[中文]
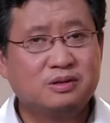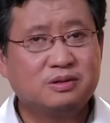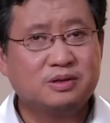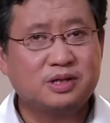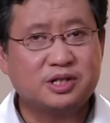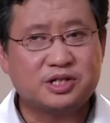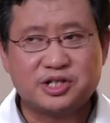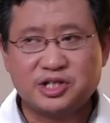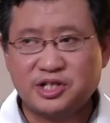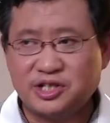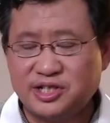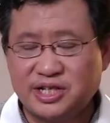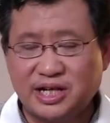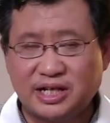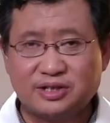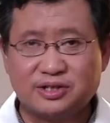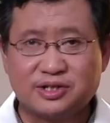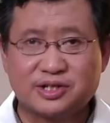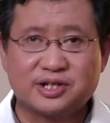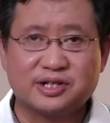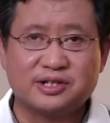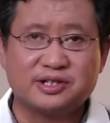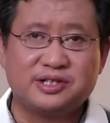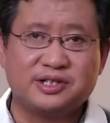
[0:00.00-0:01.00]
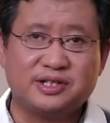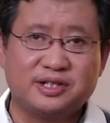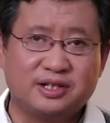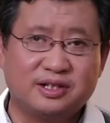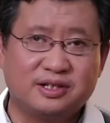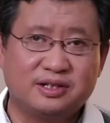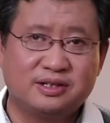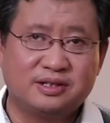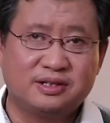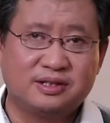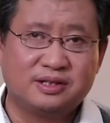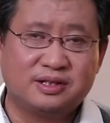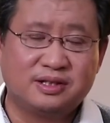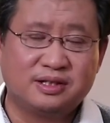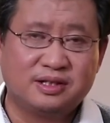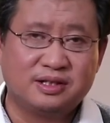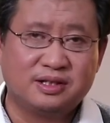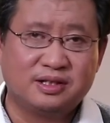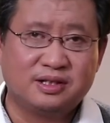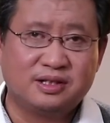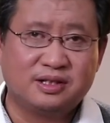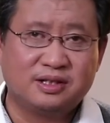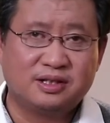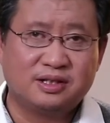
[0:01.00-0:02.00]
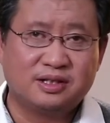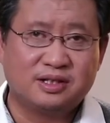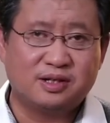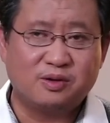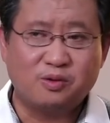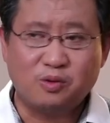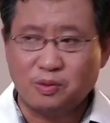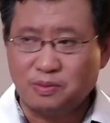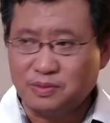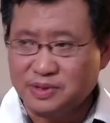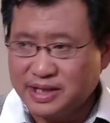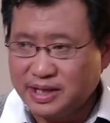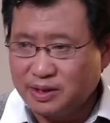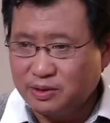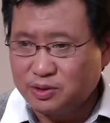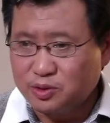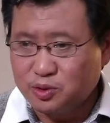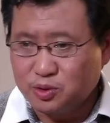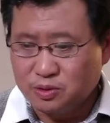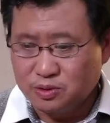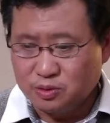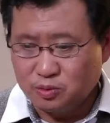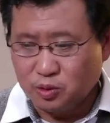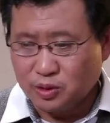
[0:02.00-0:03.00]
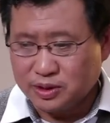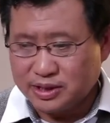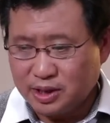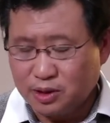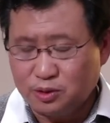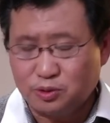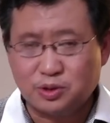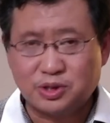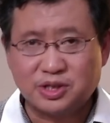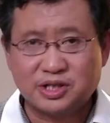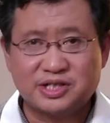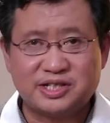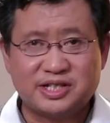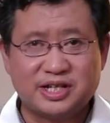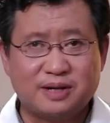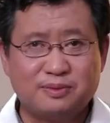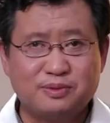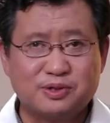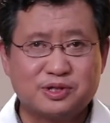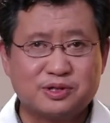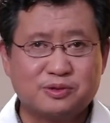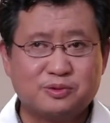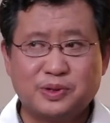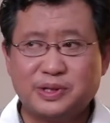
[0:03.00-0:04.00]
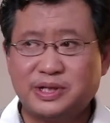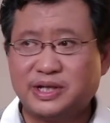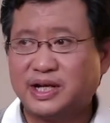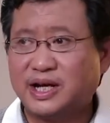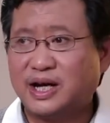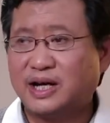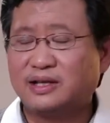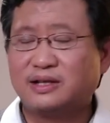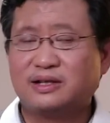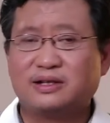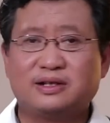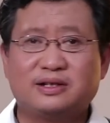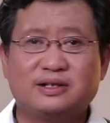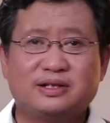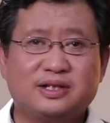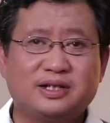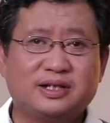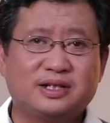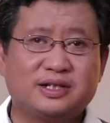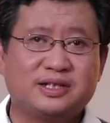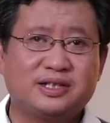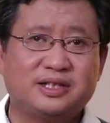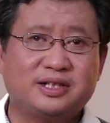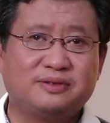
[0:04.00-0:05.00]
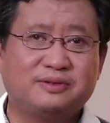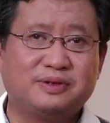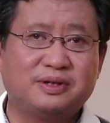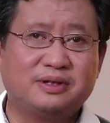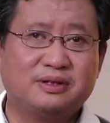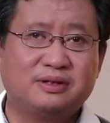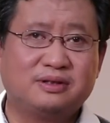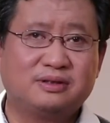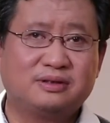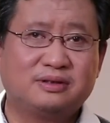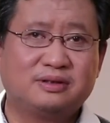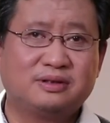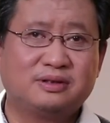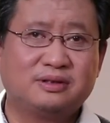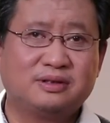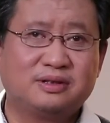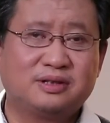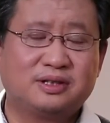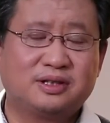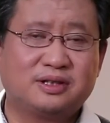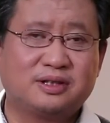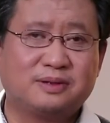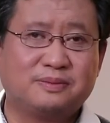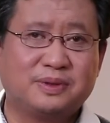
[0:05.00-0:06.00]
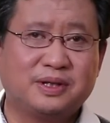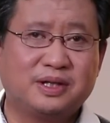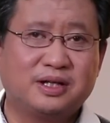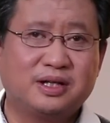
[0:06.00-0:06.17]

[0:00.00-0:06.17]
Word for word: 那这一下就升级了。所以我们在我在录这个节目的时候，我已经看到了一个新闻，是什么